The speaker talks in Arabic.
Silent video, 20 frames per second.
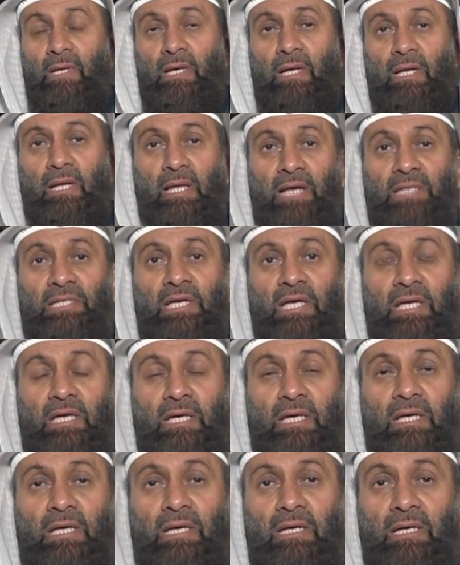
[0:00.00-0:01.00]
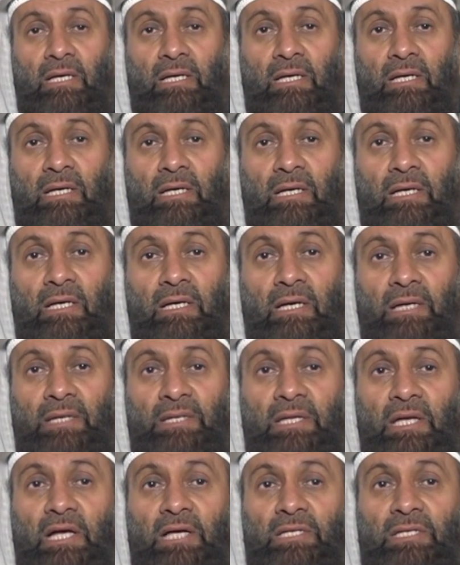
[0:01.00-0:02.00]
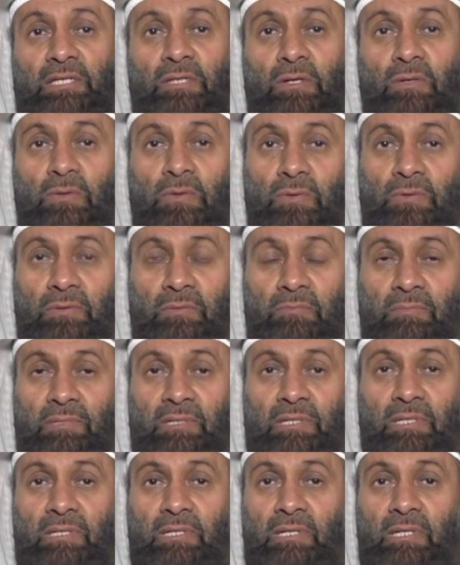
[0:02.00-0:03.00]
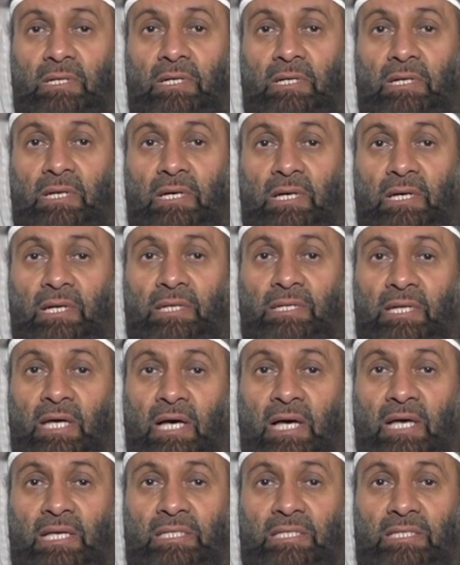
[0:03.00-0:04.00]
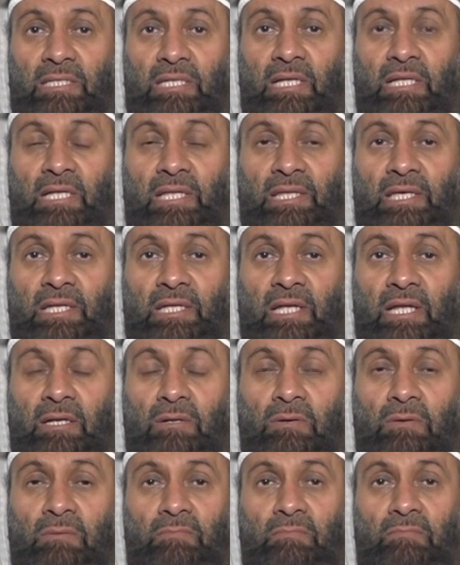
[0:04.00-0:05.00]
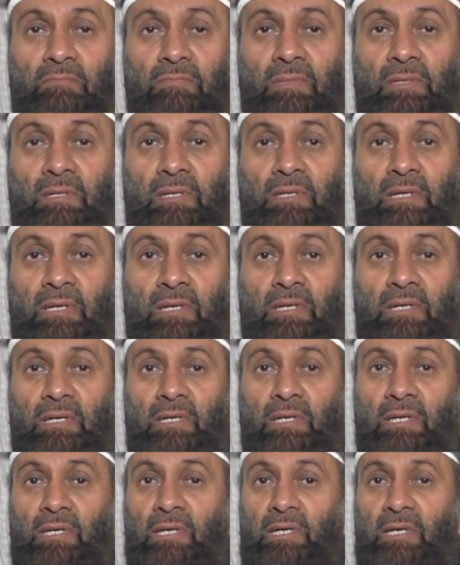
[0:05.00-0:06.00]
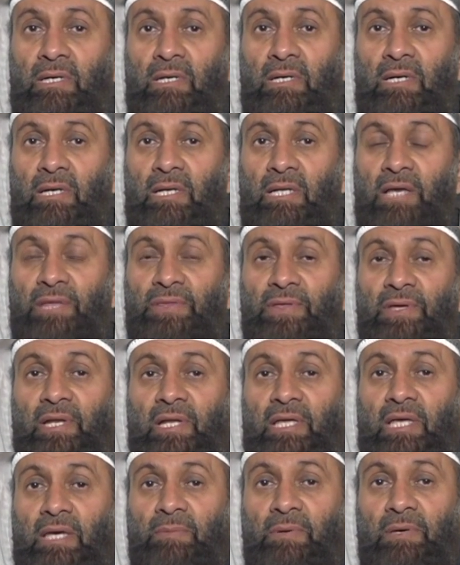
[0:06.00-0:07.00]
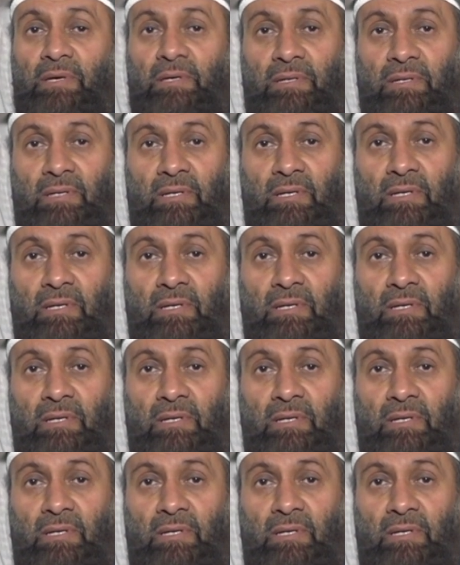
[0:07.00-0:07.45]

لا شك أنك ستكون من الناس الذين لهم آه، الأثر الكبير